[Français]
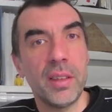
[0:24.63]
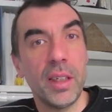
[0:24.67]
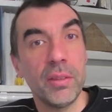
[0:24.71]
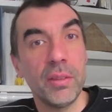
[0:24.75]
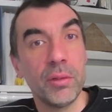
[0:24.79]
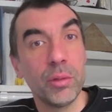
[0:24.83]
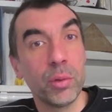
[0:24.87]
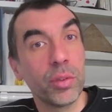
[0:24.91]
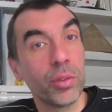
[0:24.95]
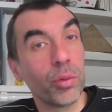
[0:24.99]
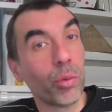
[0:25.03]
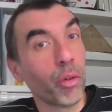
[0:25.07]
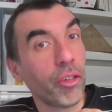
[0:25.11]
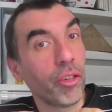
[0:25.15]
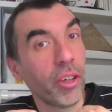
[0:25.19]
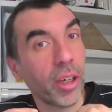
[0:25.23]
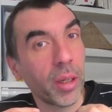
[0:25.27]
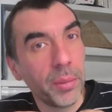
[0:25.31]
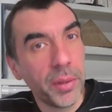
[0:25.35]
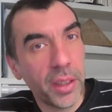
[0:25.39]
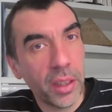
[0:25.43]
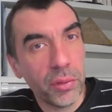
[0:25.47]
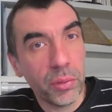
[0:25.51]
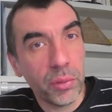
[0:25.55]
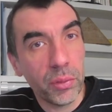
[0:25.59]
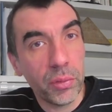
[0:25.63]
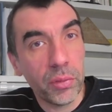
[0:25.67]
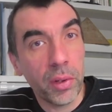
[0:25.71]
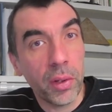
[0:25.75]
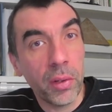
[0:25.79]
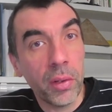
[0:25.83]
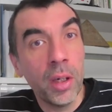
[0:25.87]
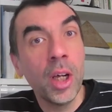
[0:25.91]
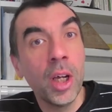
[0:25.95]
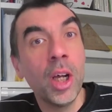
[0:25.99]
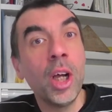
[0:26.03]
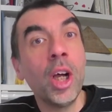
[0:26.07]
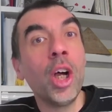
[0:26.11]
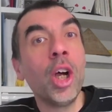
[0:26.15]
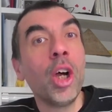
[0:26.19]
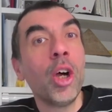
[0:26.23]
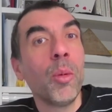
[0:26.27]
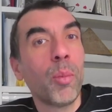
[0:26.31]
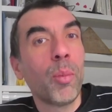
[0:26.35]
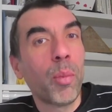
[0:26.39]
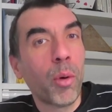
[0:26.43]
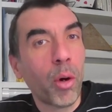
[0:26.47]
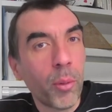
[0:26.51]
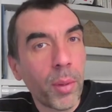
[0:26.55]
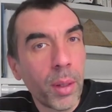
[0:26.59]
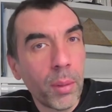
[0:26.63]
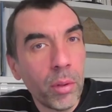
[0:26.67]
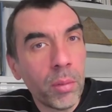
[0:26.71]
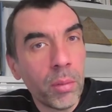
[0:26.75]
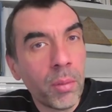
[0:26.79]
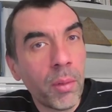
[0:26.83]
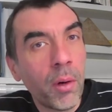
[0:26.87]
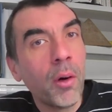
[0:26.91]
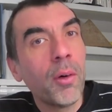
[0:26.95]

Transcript: Donc si on gère bien son temps, probablement